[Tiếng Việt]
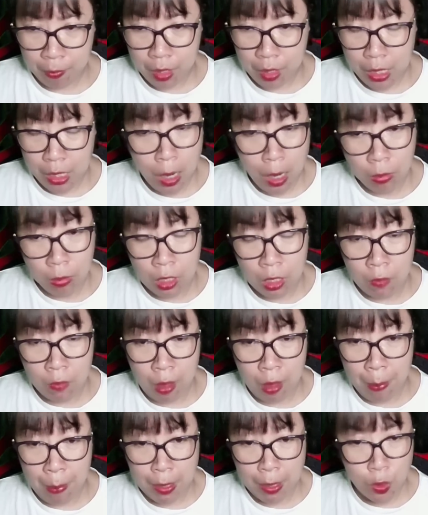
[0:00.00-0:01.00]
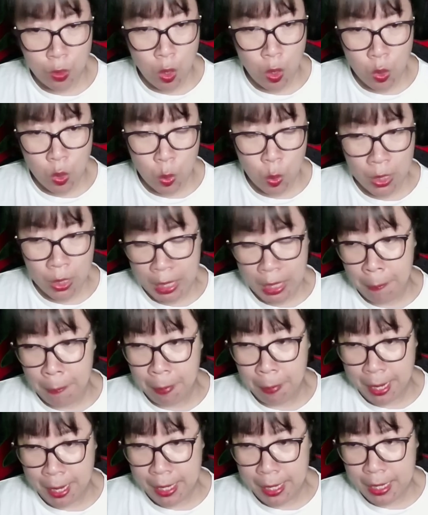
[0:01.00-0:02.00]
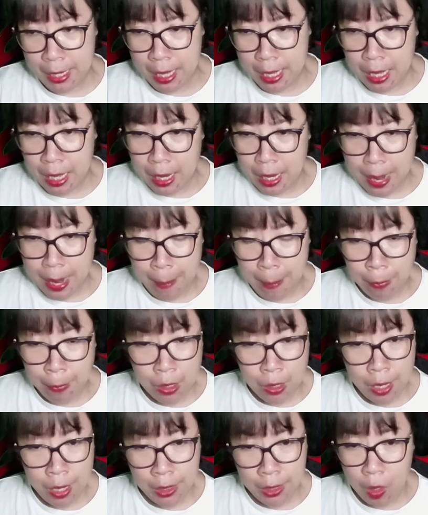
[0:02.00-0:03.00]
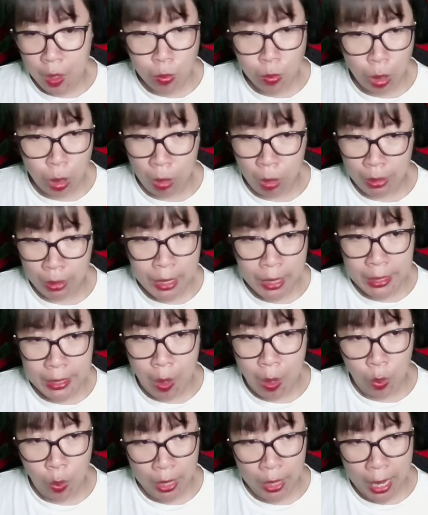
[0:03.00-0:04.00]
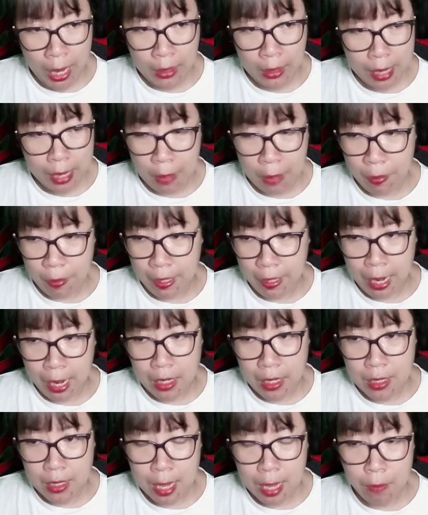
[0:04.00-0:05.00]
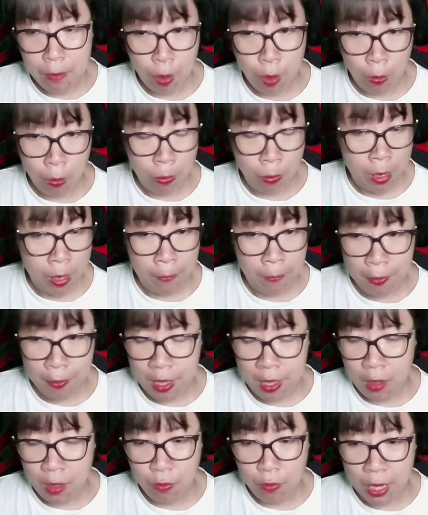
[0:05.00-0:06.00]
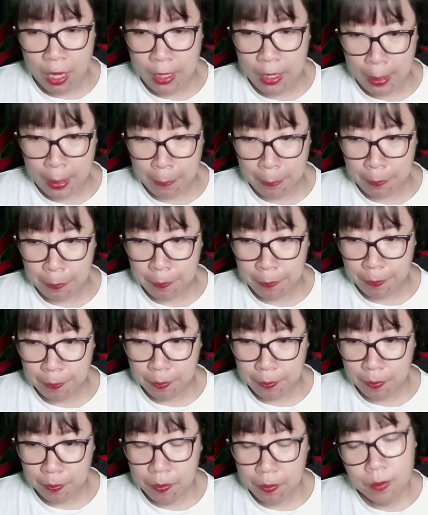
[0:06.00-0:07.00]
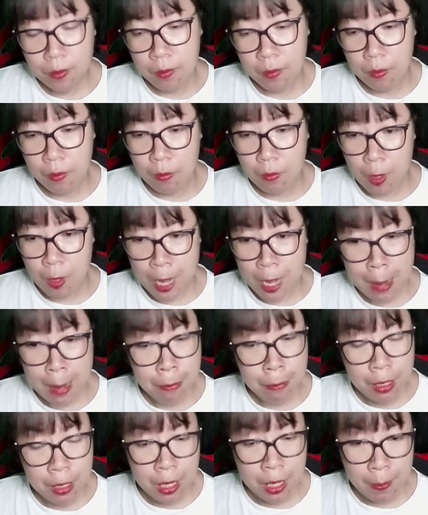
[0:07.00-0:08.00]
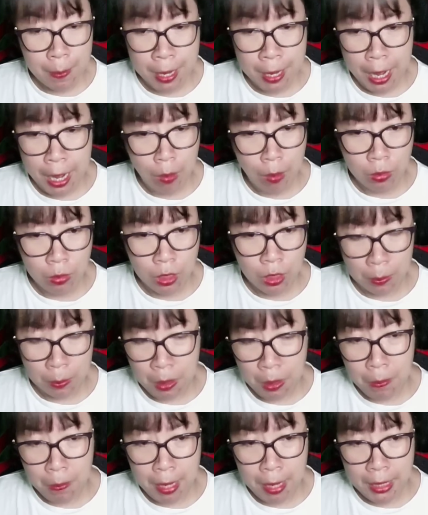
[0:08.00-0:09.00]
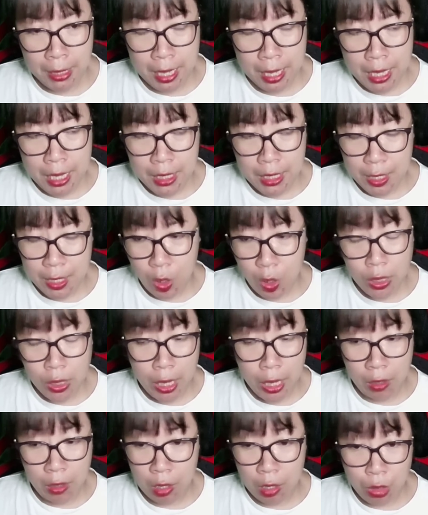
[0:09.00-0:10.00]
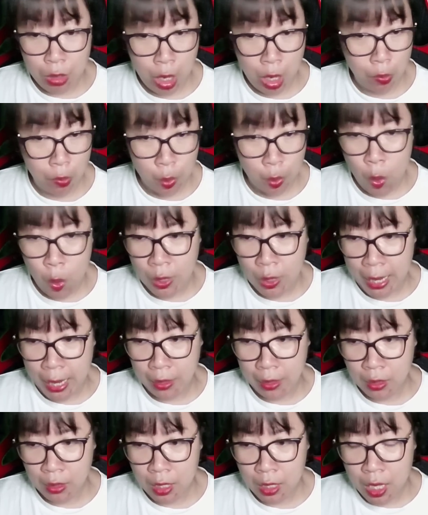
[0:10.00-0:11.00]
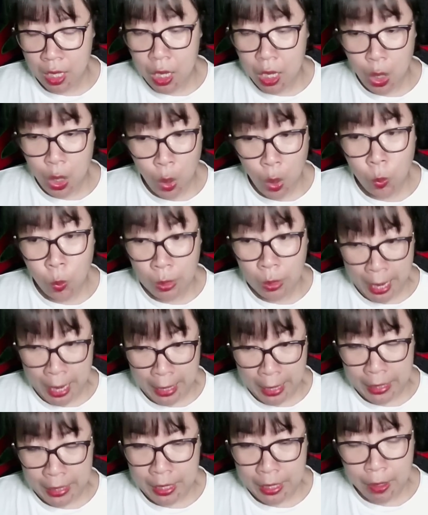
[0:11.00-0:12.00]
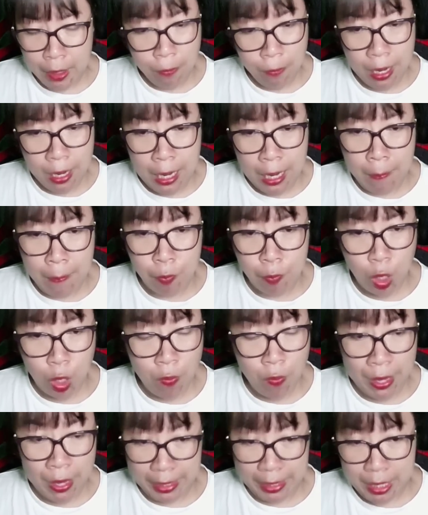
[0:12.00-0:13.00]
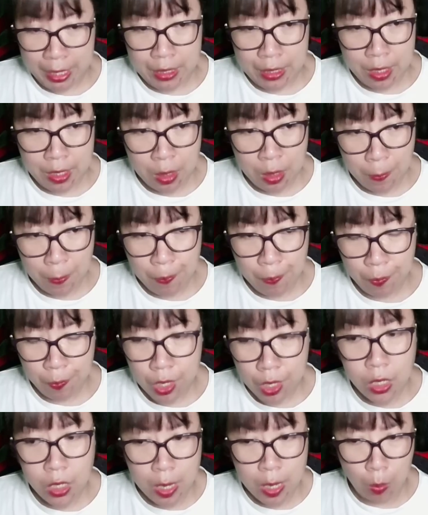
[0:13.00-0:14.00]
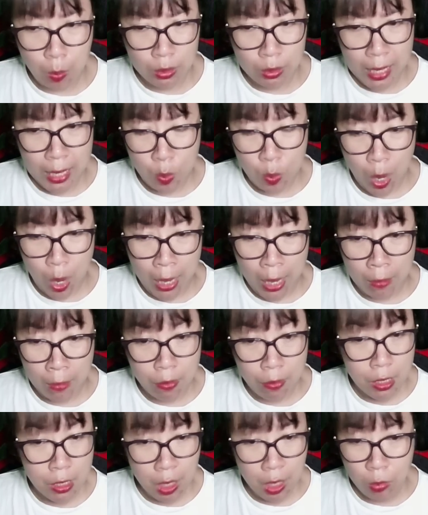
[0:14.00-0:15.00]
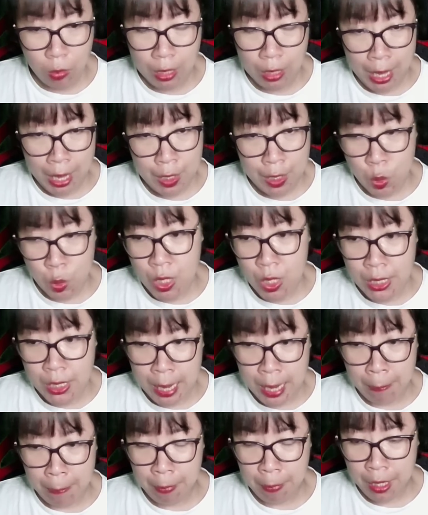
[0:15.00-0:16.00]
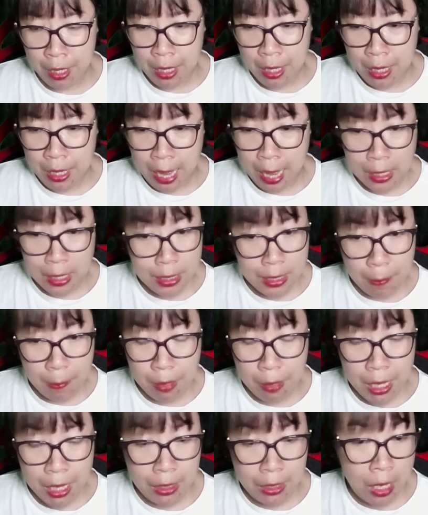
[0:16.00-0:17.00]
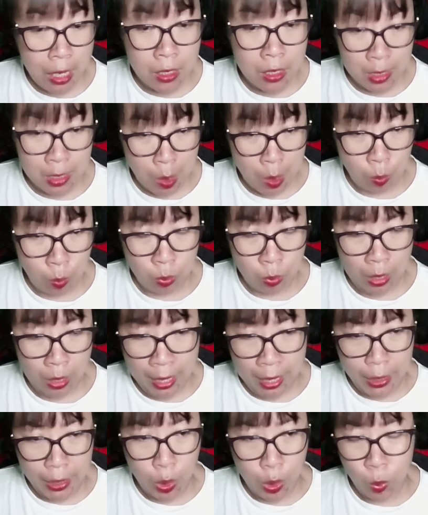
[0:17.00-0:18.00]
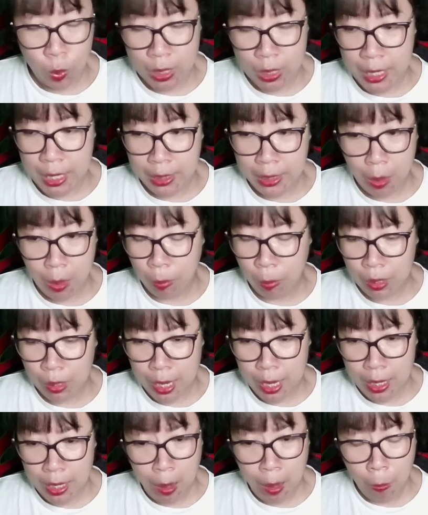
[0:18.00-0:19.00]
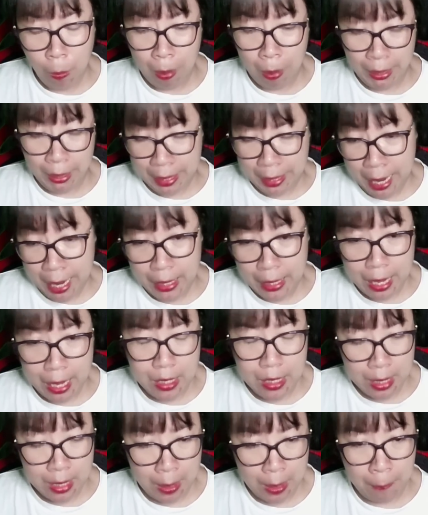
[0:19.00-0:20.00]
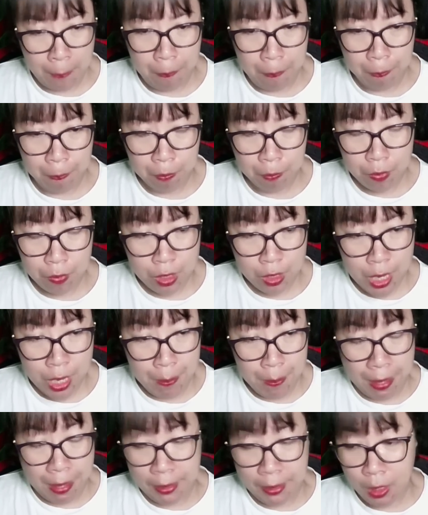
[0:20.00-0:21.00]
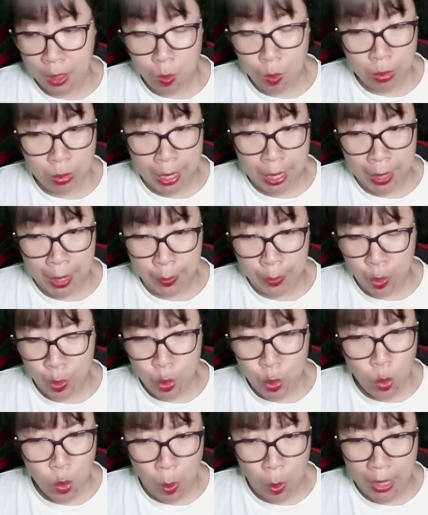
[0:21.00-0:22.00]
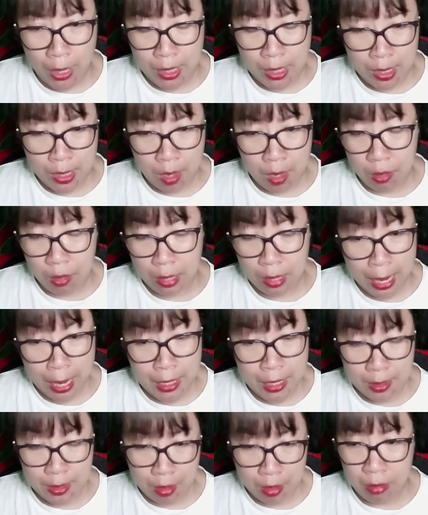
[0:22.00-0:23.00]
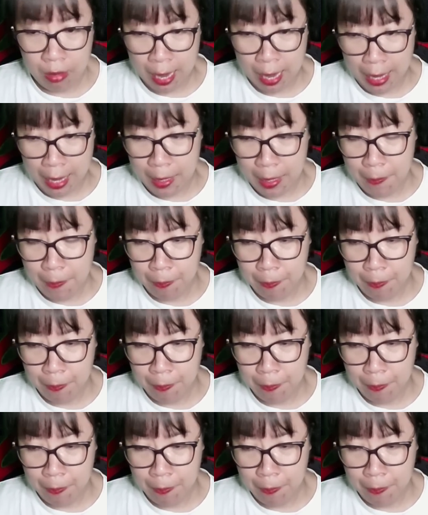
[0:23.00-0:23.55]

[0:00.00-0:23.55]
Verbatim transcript: Long Tử về mặt sốt ruột gầm lên, đám người không còn cách nào khác đành phải cắn răng vọt về phía Phan Lâm. Đám người bị Long Tử bức bách, chỉ có thể lựa chọn cố gắng. Lúc này, Phan Lâm có vẻ kiệt sức, nhưng động tác của hắn vẫn không hề suy giảm. Hắn dẫm lên thân rồng, lạnh lùng nhìn tộc nhân Long Mạch đang đến gần. Trên mặt không hề có chút hoàng sợ hay sợ hãi.